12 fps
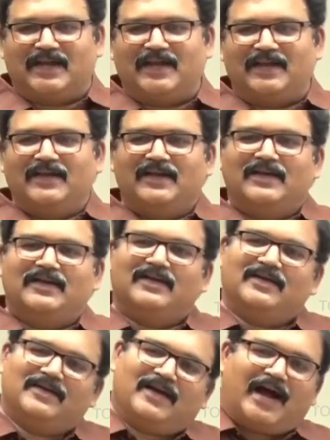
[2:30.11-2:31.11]
సరే
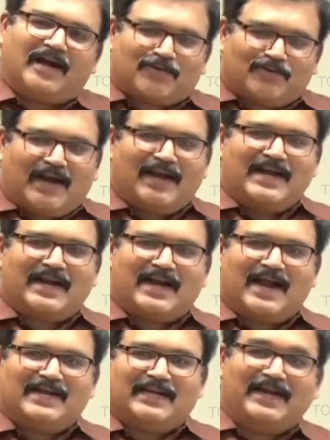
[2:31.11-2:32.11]
అటు వెళ్ళండి
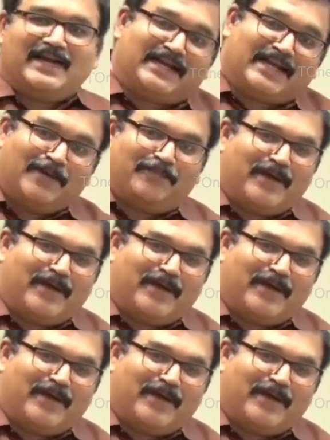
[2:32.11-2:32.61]
రా అంటే ఈడు అటు